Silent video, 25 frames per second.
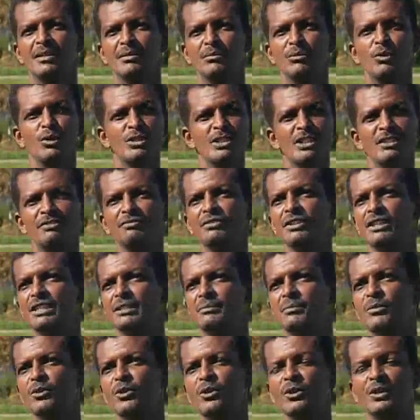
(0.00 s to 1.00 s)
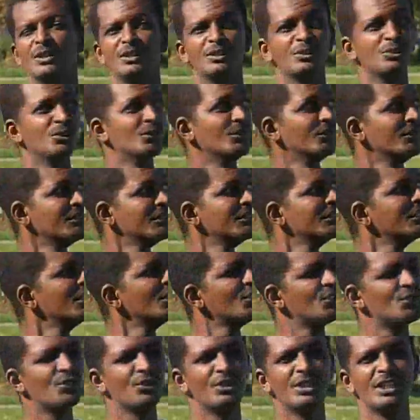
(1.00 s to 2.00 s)
Понял волейбол, но ну,
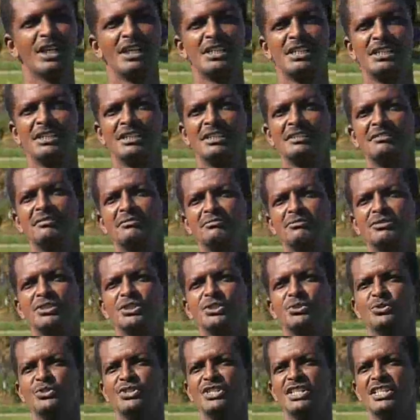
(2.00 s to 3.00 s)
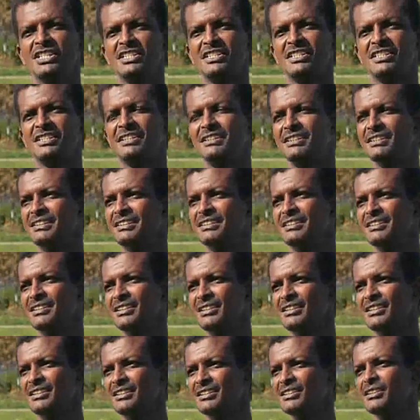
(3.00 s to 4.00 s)
еще я не вижу здесь
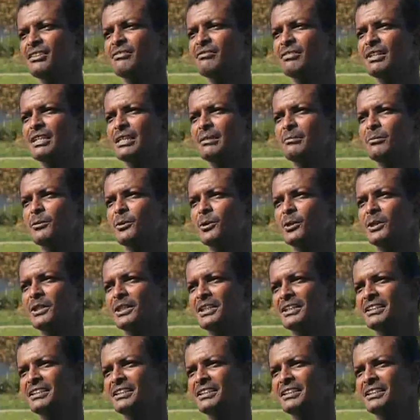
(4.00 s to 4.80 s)
волейбол.